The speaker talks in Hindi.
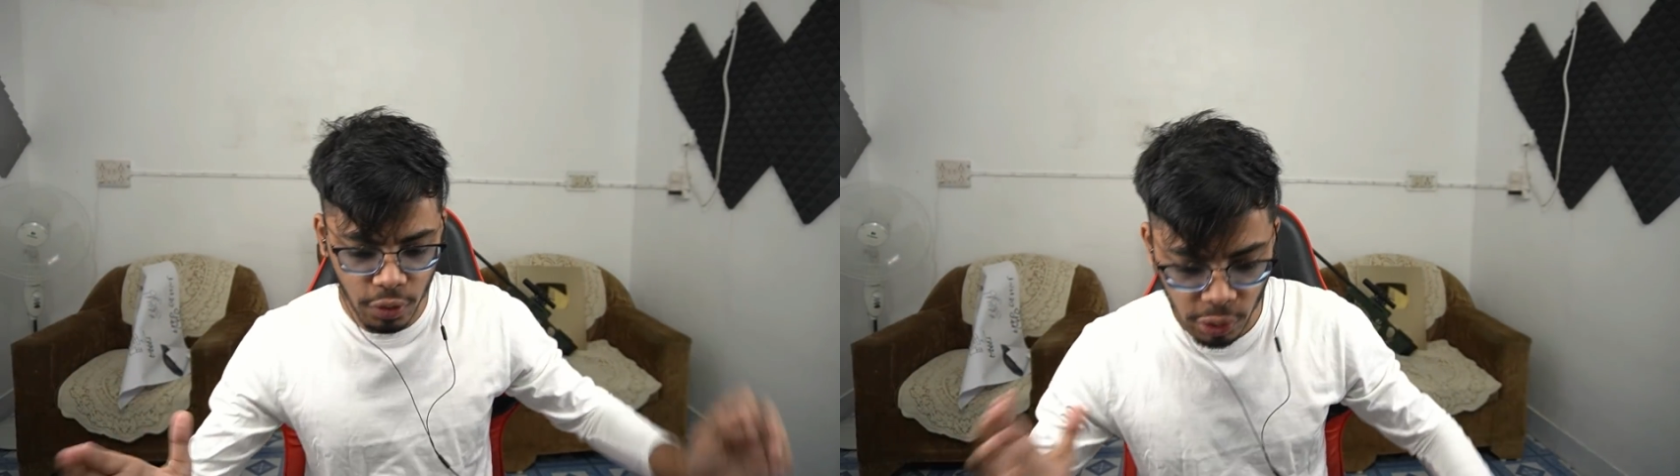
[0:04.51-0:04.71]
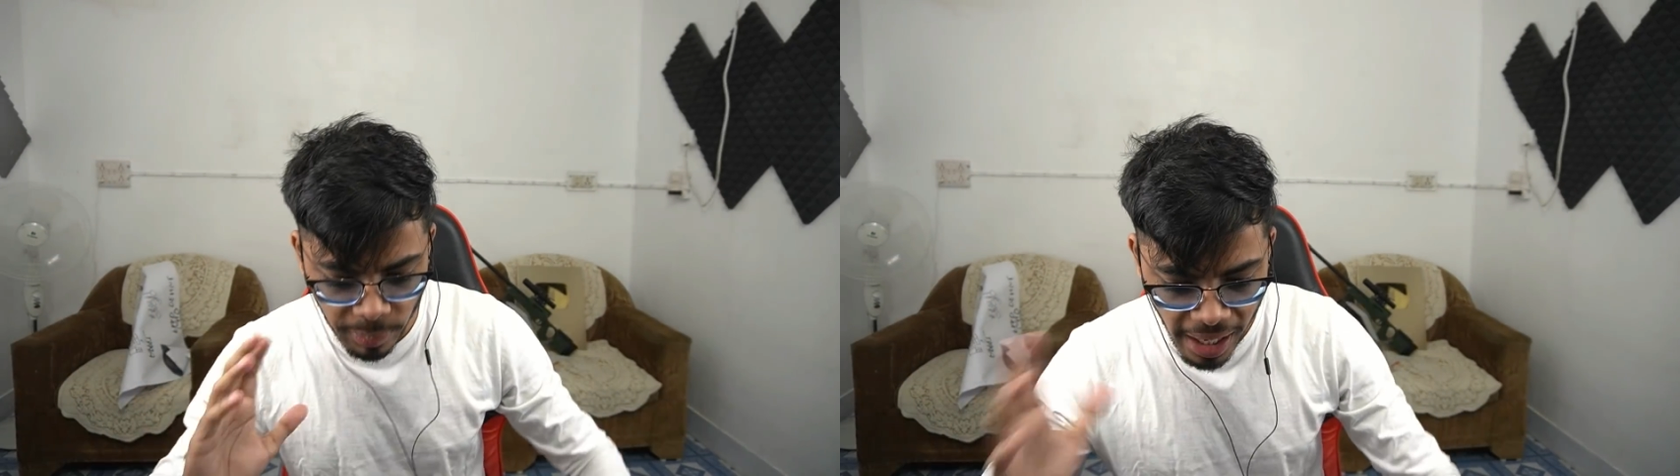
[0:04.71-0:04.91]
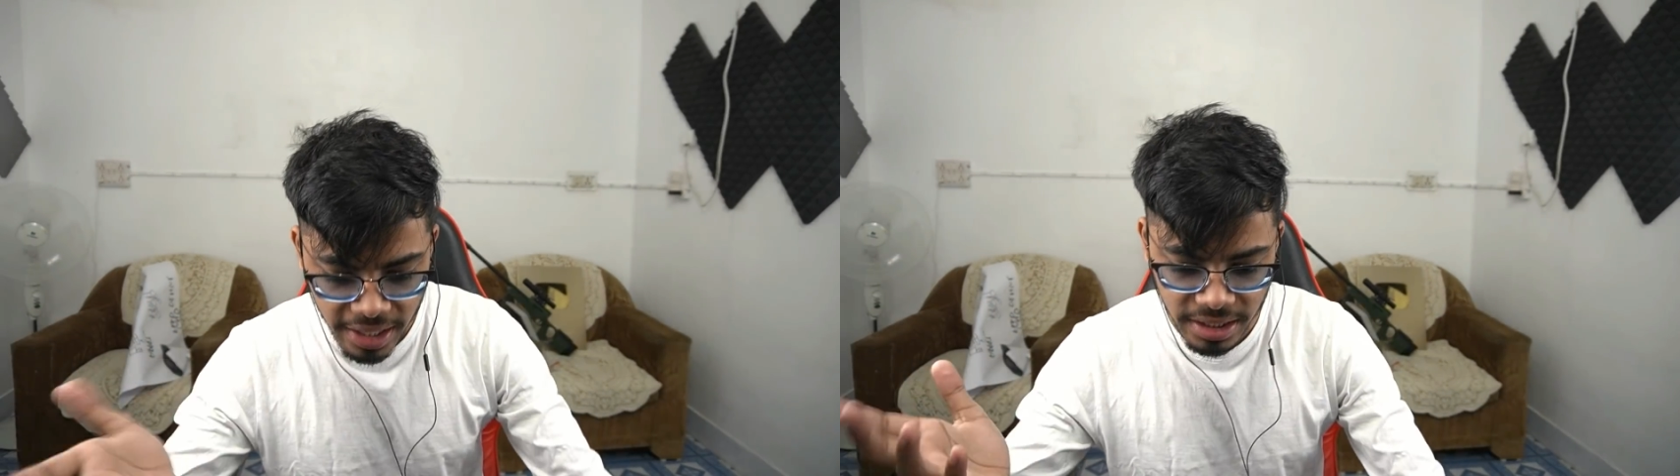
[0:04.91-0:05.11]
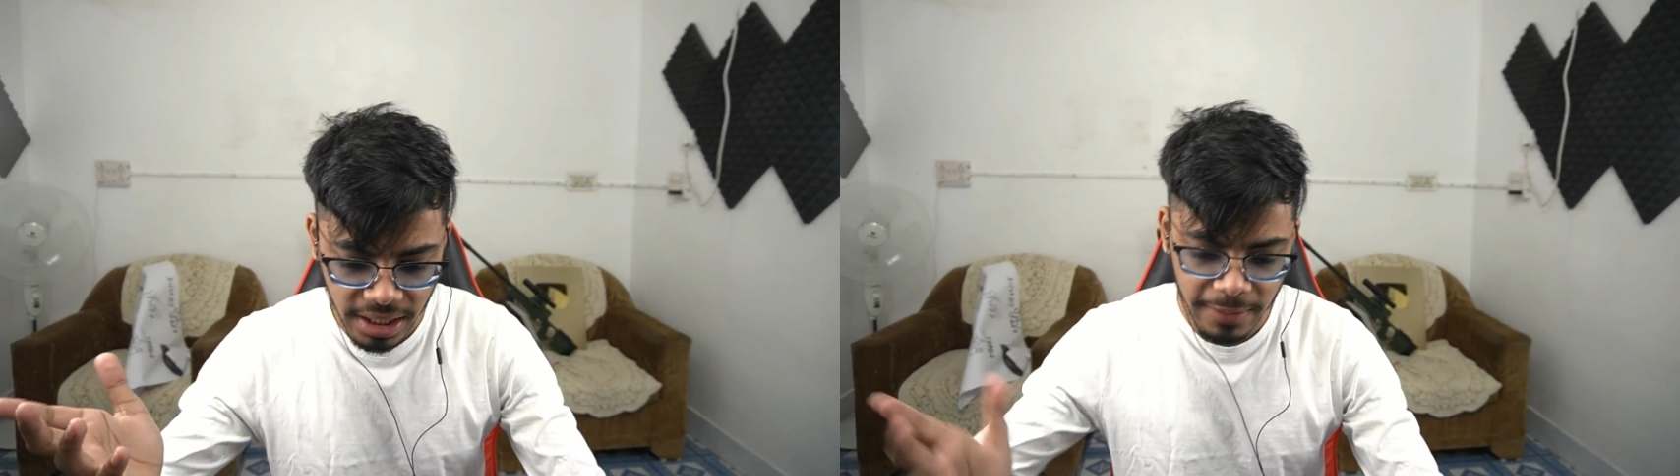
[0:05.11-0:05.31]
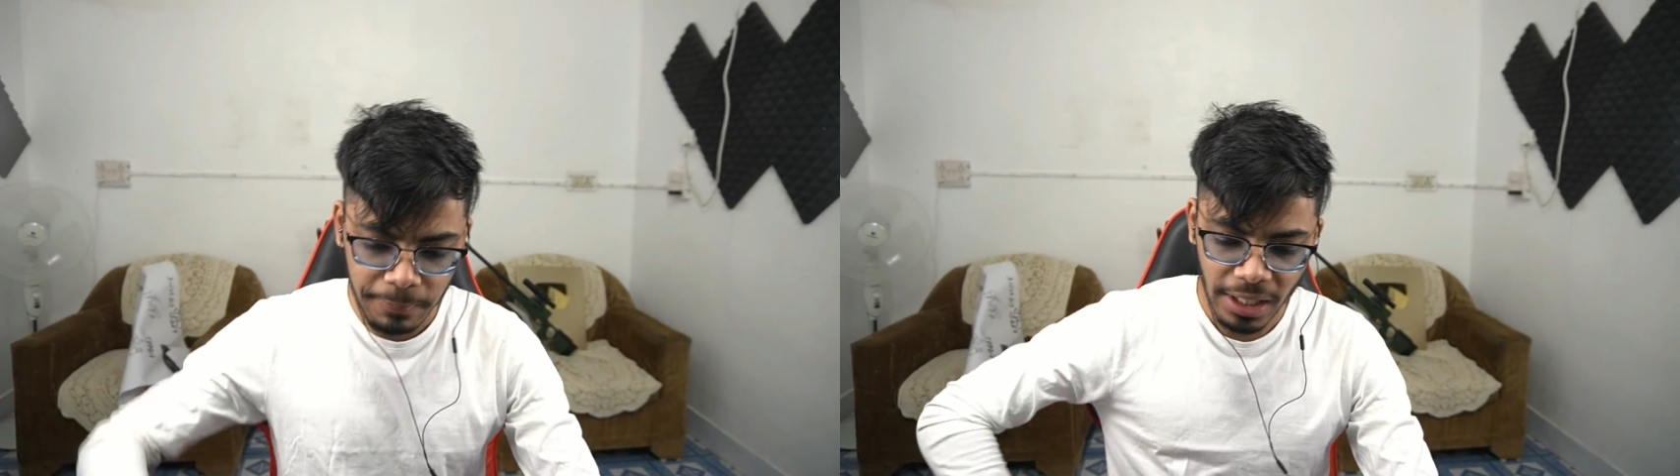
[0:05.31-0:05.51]
दोबारा से
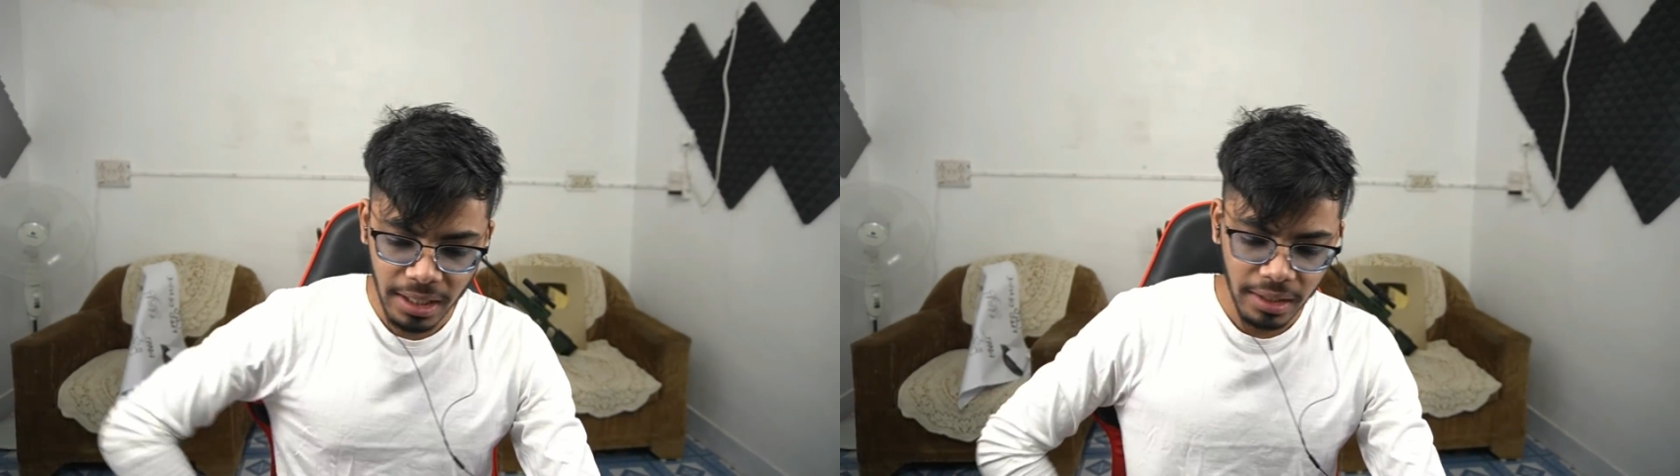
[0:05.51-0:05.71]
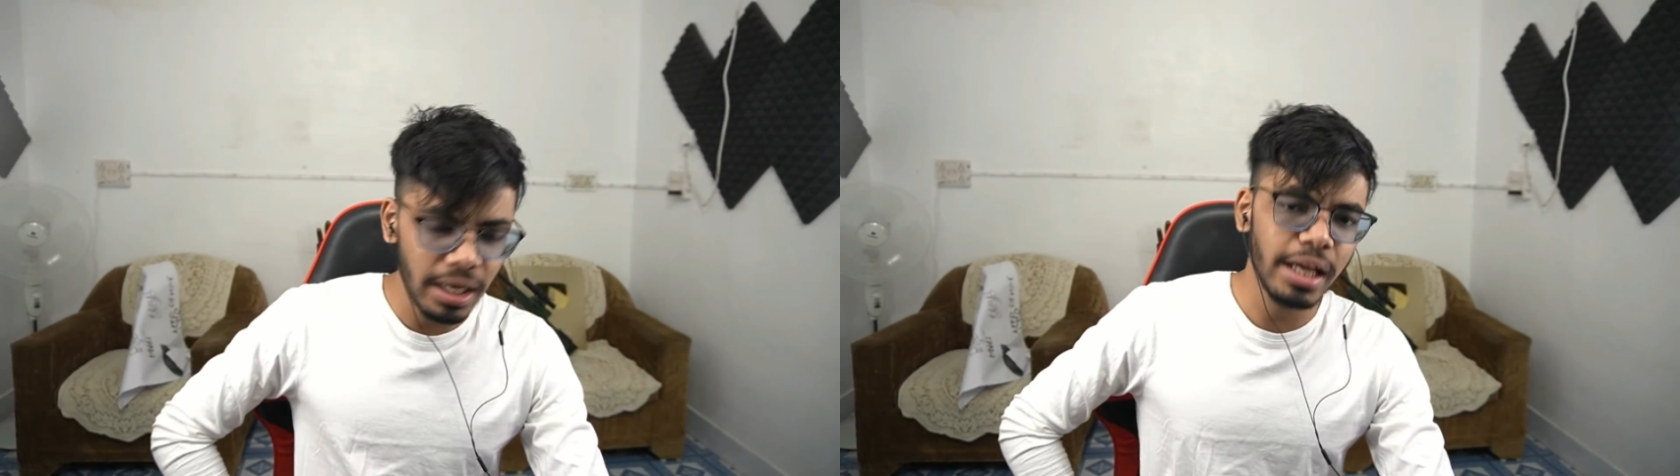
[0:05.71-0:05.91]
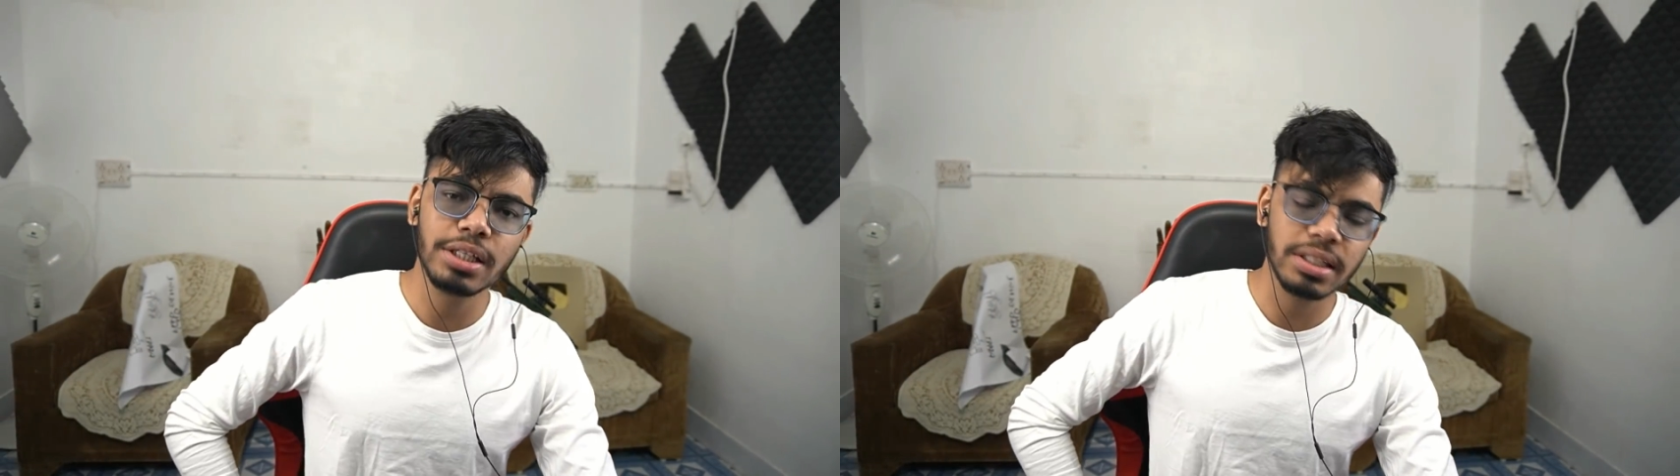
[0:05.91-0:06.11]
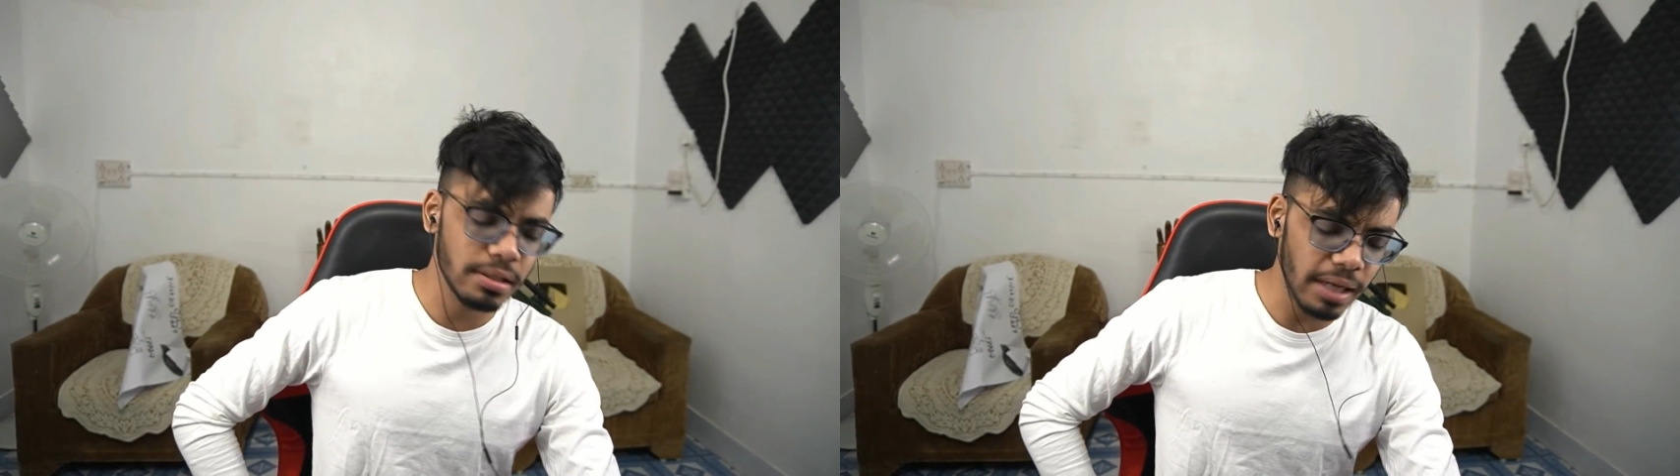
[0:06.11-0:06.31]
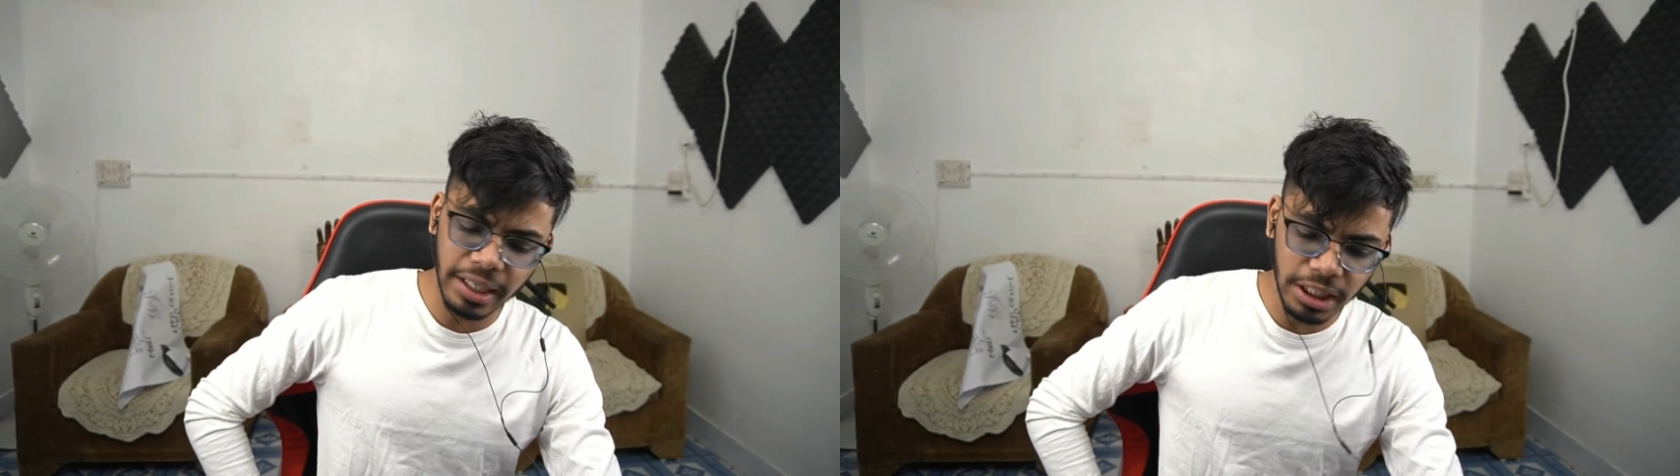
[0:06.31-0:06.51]
नहीं
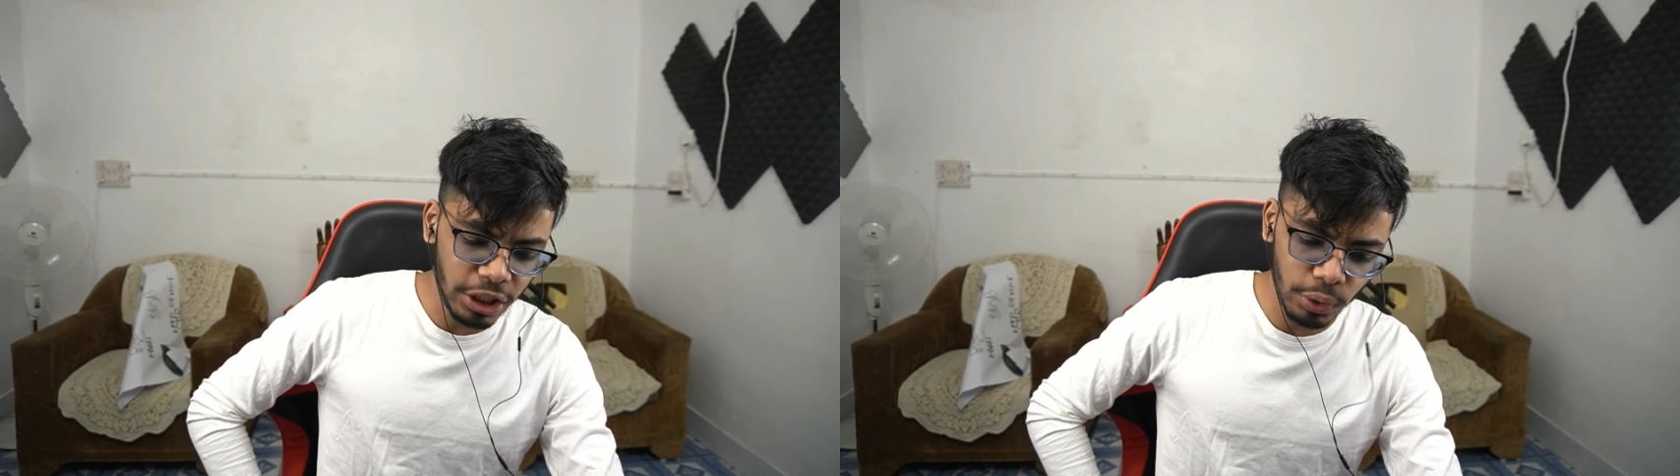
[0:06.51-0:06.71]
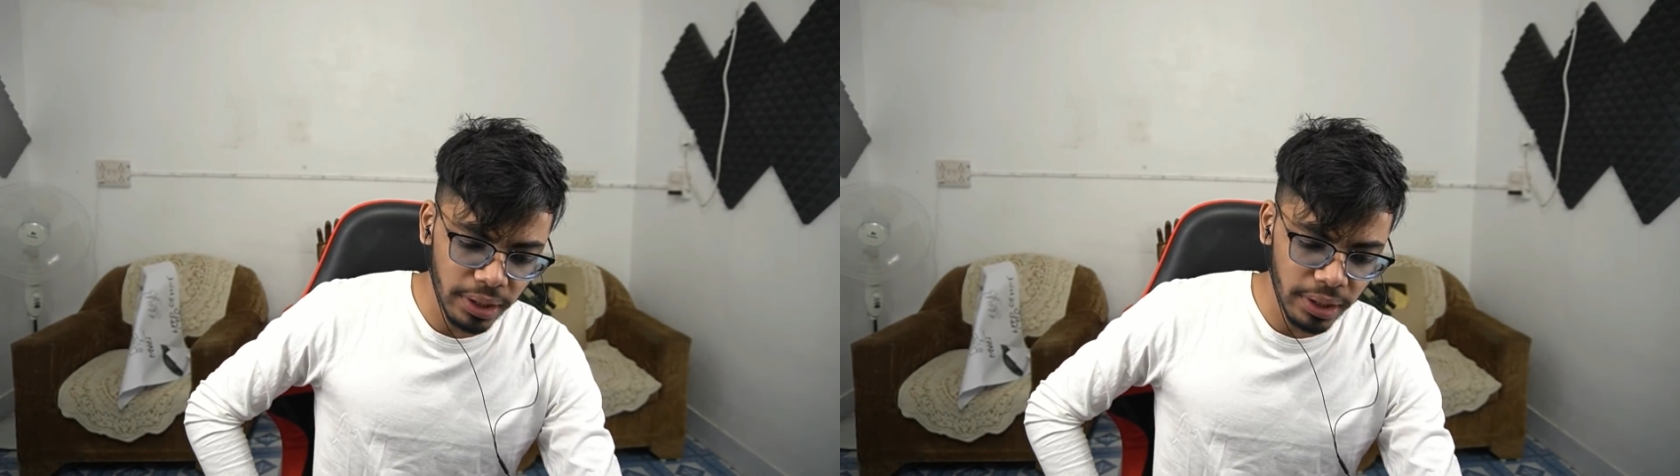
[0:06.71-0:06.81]
एटीट्यूड